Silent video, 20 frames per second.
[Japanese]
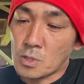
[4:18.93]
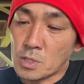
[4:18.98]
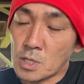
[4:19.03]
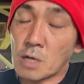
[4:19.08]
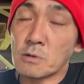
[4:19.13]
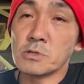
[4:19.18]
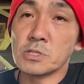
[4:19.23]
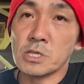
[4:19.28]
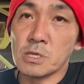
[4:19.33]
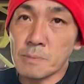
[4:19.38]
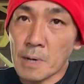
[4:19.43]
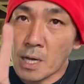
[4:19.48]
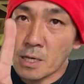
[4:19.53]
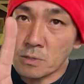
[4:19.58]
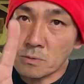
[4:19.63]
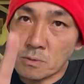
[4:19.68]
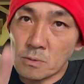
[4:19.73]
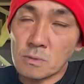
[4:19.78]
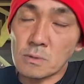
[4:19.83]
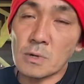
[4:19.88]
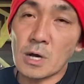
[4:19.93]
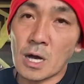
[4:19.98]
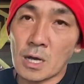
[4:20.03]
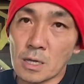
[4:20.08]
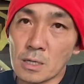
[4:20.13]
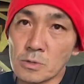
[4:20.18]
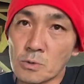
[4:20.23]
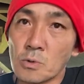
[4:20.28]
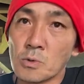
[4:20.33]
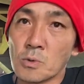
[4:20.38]
約2倍の
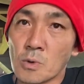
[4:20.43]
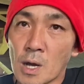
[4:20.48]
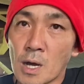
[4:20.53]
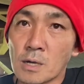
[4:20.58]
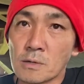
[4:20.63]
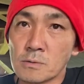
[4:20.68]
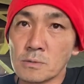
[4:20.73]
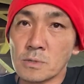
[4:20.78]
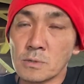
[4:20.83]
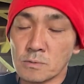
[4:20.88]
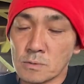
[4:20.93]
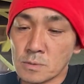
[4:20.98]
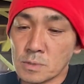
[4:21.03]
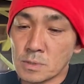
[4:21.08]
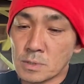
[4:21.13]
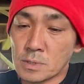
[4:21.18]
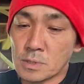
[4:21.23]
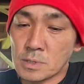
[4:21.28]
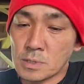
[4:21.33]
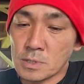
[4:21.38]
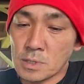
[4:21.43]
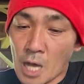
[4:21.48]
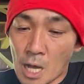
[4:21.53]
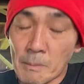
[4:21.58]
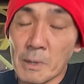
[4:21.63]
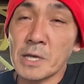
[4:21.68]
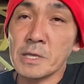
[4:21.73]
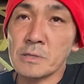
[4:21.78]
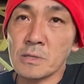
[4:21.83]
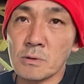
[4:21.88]
糖度があるっていう
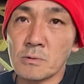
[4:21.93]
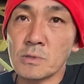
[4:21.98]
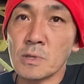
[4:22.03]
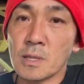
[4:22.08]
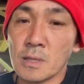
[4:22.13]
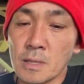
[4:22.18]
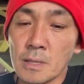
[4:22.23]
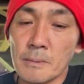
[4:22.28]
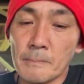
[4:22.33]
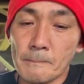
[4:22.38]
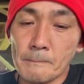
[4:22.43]
甘いっていうことだよね